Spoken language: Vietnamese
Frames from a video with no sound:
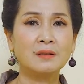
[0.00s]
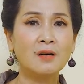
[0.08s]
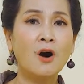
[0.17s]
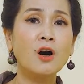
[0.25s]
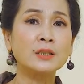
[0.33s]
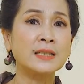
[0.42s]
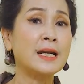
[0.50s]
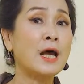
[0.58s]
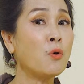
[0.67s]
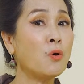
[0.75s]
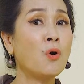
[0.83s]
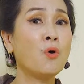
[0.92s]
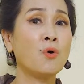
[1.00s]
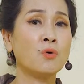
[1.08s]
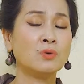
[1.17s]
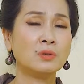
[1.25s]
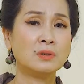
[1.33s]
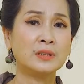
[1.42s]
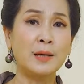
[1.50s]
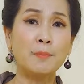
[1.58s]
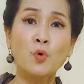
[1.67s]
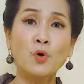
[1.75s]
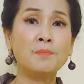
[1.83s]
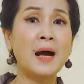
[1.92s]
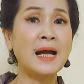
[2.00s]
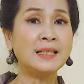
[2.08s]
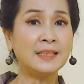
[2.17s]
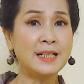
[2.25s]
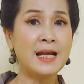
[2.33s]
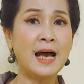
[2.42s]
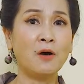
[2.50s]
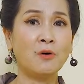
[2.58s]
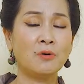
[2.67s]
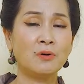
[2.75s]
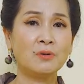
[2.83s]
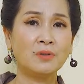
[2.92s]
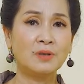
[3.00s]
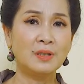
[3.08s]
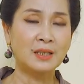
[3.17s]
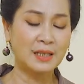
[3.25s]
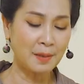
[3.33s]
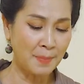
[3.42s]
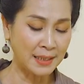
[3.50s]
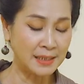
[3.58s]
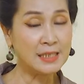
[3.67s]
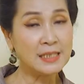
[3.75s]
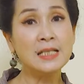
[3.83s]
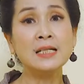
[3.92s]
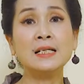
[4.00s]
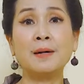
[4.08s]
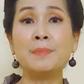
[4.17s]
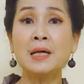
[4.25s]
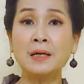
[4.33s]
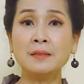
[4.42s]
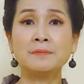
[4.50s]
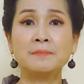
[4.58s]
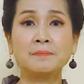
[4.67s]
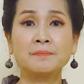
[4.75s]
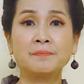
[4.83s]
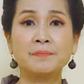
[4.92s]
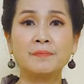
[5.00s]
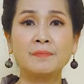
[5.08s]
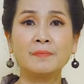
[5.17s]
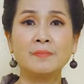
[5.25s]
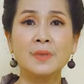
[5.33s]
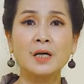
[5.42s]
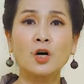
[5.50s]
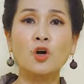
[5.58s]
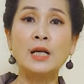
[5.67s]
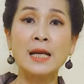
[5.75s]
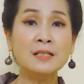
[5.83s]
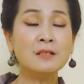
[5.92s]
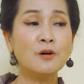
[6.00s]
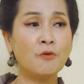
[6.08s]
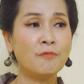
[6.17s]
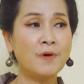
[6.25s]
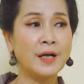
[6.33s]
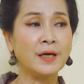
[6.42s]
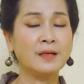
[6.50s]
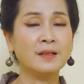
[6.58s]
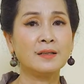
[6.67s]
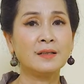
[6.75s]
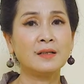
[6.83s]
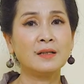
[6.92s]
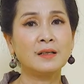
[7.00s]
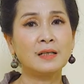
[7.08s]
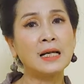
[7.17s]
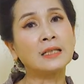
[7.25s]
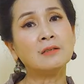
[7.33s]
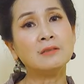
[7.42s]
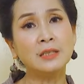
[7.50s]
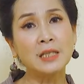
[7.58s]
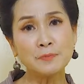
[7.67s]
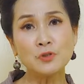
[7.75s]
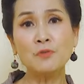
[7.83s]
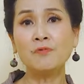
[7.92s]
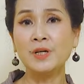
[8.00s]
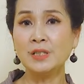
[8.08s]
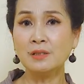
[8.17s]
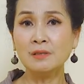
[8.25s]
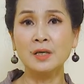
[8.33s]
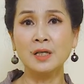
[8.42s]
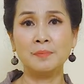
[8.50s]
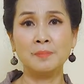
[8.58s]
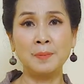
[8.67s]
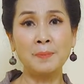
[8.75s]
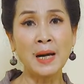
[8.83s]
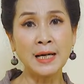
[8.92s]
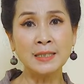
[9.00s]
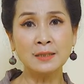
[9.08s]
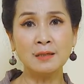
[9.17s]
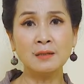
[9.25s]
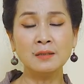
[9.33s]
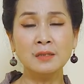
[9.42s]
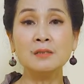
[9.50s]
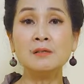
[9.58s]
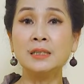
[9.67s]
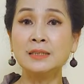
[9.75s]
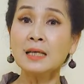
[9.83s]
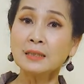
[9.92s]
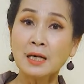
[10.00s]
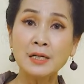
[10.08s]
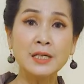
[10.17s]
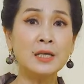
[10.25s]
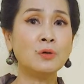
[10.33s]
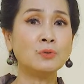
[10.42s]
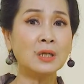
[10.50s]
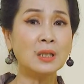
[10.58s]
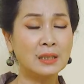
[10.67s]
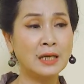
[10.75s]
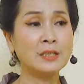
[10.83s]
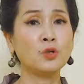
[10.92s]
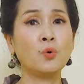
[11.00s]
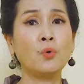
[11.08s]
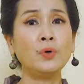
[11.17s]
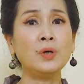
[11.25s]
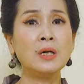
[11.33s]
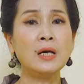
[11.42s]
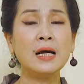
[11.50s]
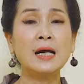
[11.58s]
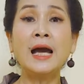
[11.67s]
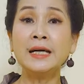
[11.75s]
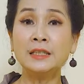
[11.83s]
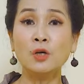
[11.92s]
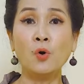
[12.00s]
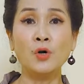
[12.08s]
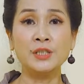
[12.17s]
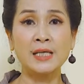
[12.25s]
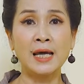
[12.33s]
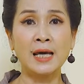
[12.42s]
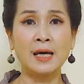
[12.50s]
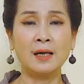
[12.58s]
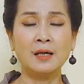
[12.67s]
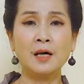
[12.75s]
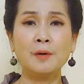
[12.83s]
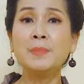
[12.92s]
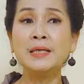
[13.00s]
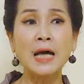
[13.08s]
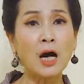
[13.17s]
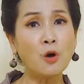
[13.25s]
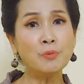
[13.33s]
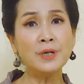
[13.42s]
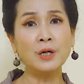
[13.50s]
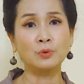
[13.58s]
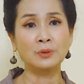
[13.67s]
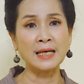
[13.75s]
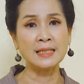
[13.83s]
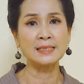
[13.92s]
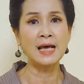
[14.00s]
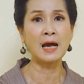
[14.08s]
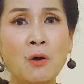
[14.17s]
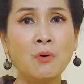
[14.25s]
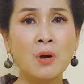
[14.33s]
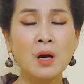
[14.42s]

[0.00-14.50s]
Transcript: họ sẽ đau khổ sẽ buồn bã như thế nào các bạn chỉ nhìn đã biết còn lan hương cũng vậy đã từng tiếp xúc với những người bị parkinson những người rất thân yêu rất gần gũi ngay từ hồi trẻ mình đã không hiểu tại sao